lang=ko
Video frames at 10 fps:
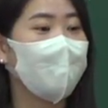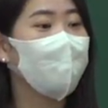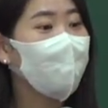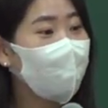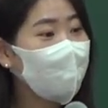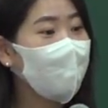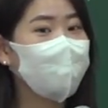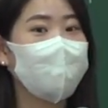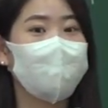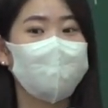너무 할 게
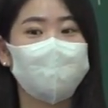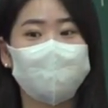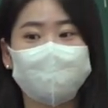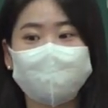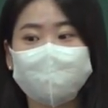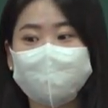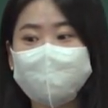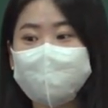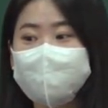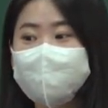없어가지고
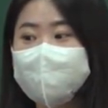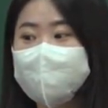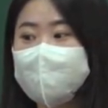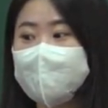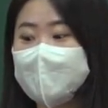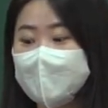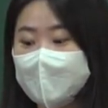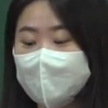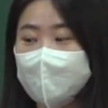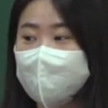
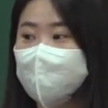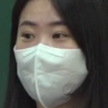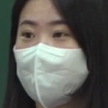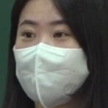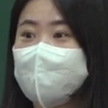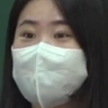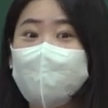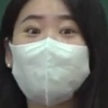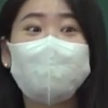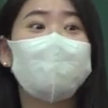막 그 뭐야
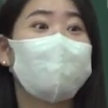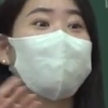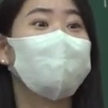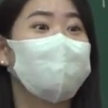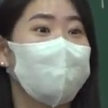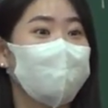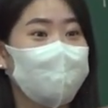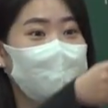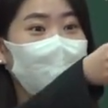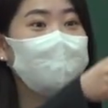독서를 한 권씩 하고
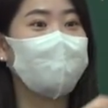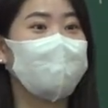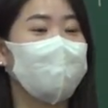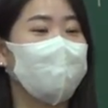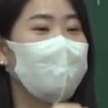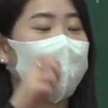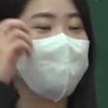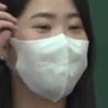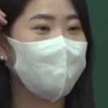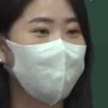제 수연쌤한테도
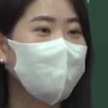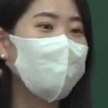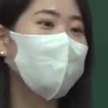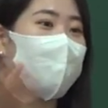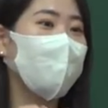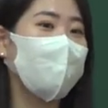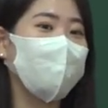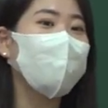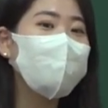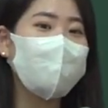얘기해줬는데 독서도 하고 막
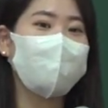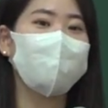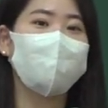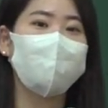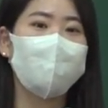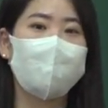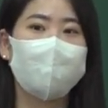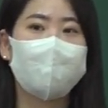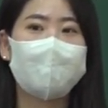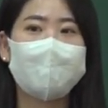독후감 창문 쓰고 막
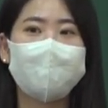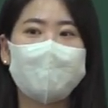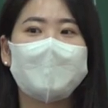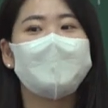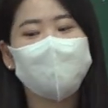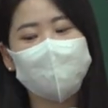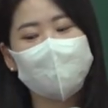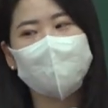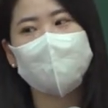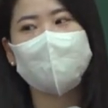
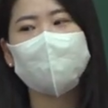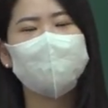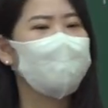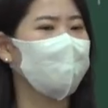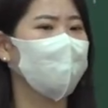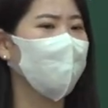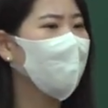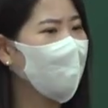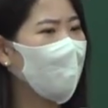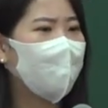전사님이 TV 같은 것도
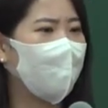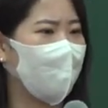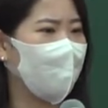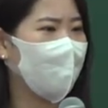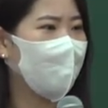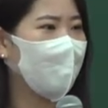오래 못봐